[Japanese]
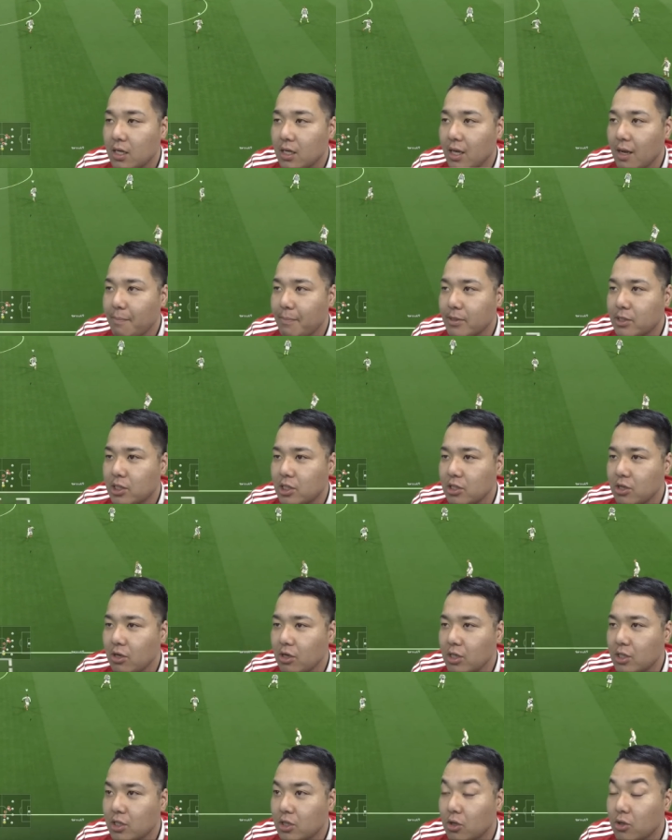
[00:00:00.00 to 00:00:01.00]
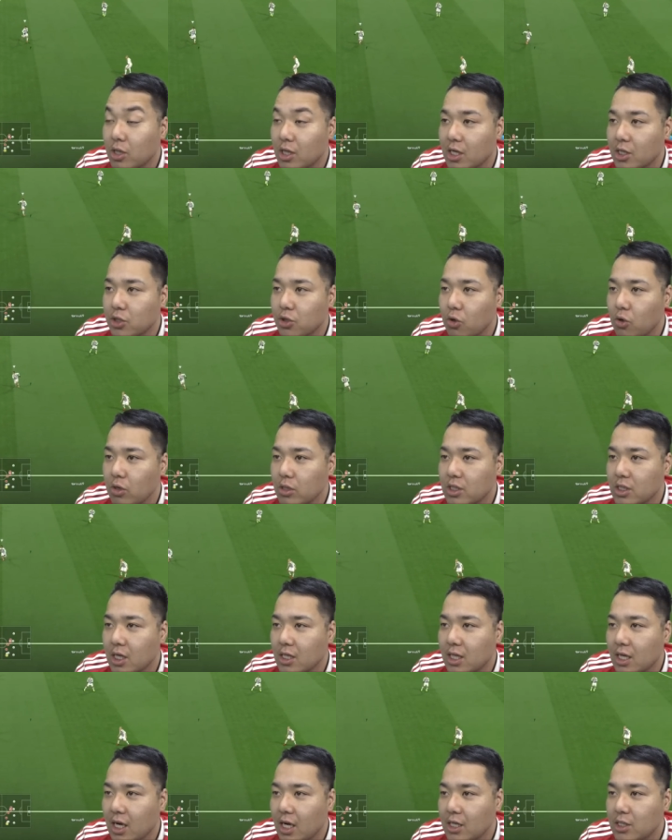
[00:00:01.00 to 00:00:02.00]
やっぱ強い人っていうか勝率が
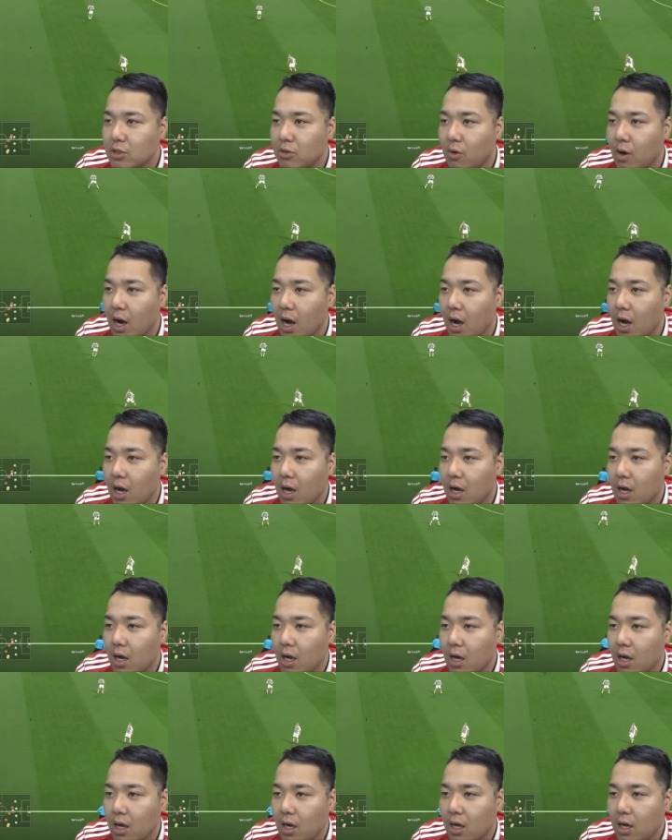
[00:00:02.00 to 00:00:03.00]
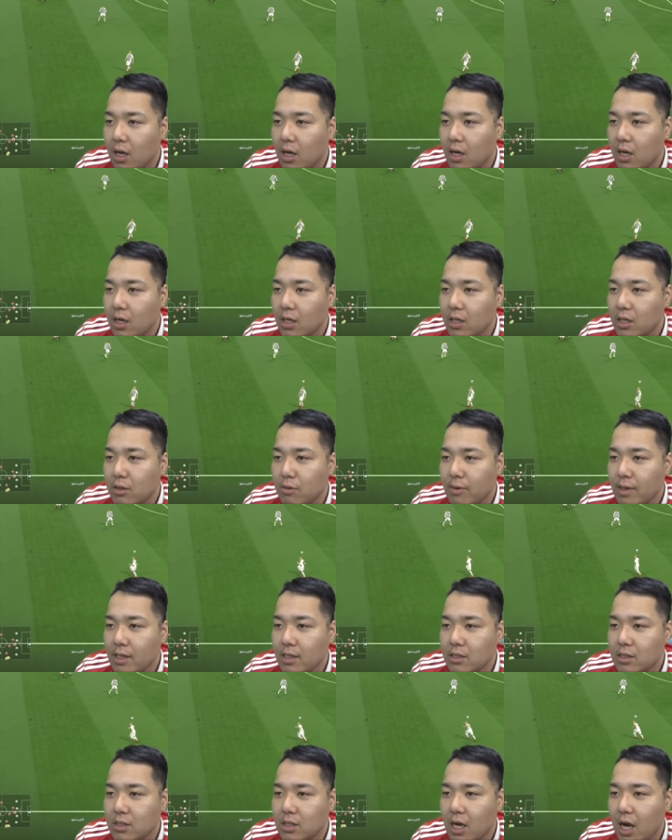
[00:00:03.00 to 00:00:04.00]
高い人は
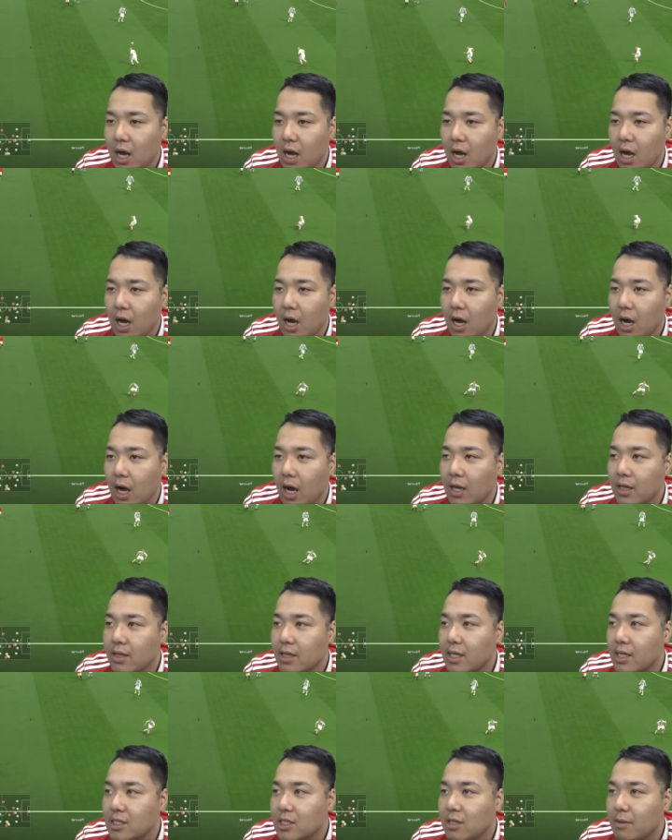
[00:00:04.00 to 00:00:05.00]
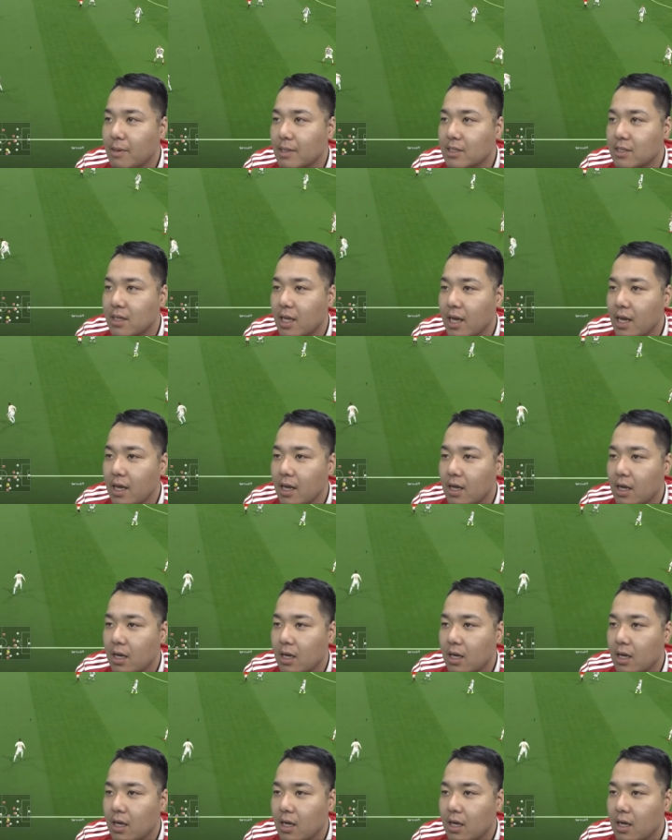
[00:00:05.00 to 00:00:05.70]
ディフェンスが安定してますね。